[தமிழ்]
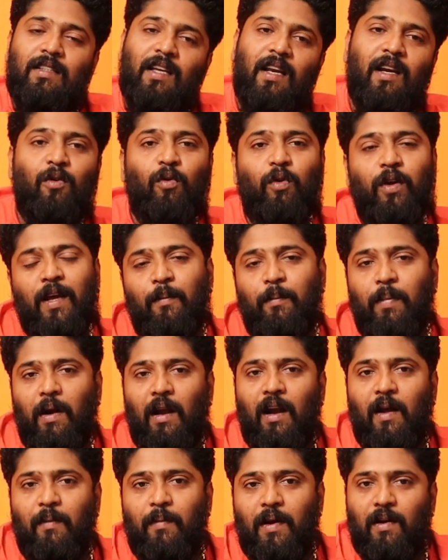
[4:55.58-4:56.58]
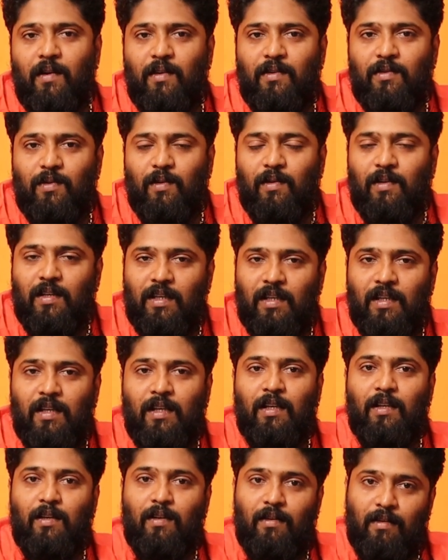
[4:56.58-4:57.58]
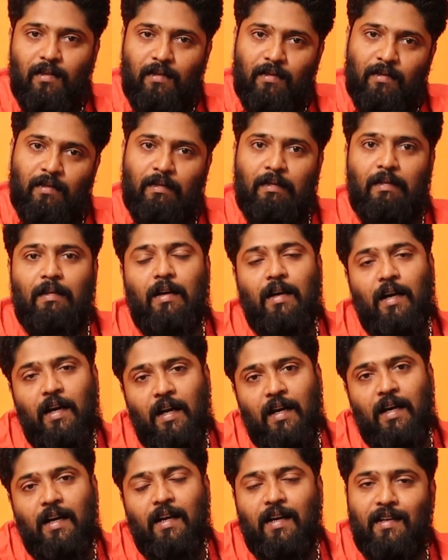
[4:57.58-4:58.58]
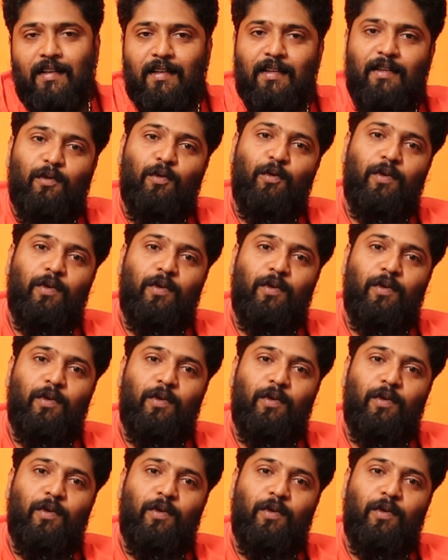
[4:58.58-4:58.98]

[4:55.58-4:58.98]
சரி குக்கிங் பண்ணலாமே அப்படின்னு சொல்லிட்டு கடை கடனு